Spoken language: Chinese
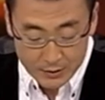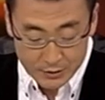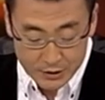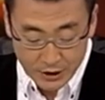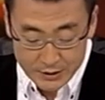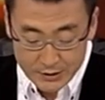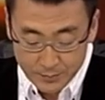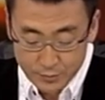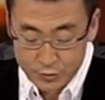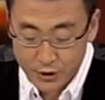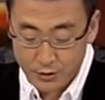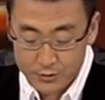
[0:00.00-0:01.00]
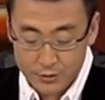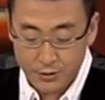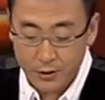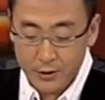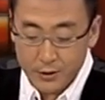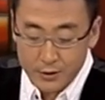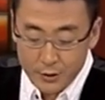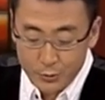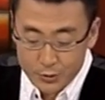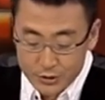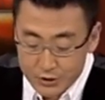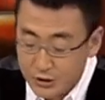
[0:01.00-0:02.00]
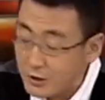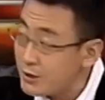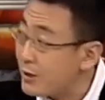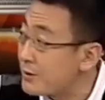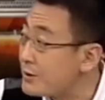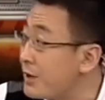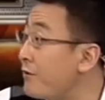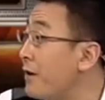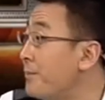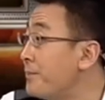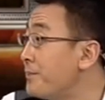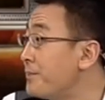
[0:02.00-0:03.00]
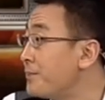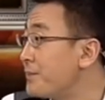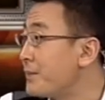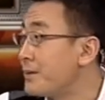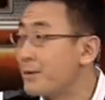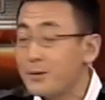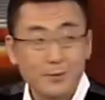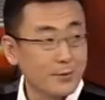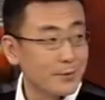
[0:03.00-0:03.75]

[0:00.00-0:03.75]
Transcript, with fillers: 的拆迁补偿是六十七点三万。那太少